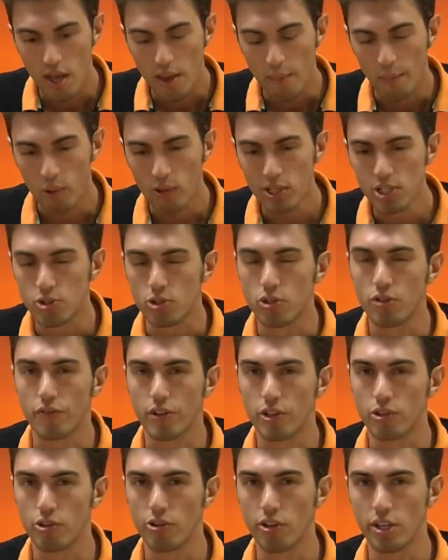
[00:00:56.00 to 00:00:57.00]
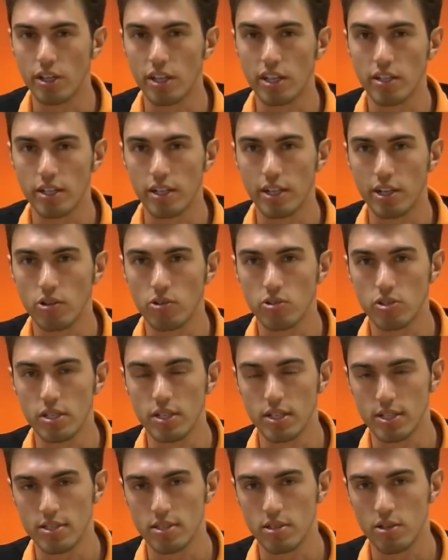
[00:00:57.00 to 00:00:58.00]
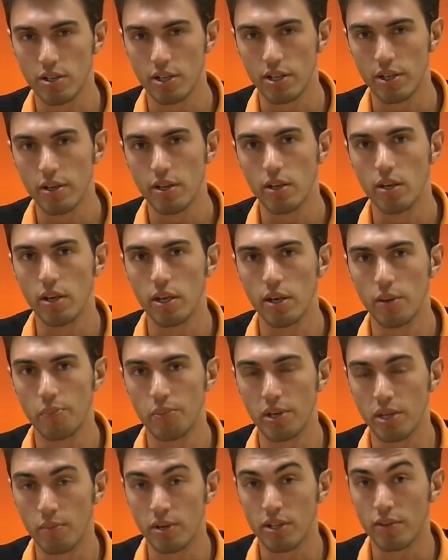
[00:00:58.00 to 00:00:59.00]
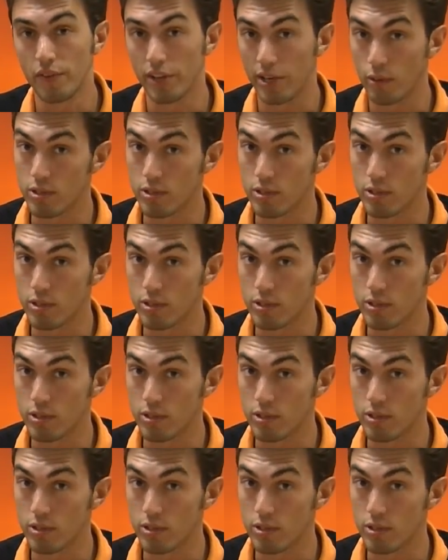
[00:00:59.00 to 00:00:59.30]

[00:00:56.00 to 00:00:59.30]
Ma quali sono i fattori da tenere in considerazione eh, prima di fare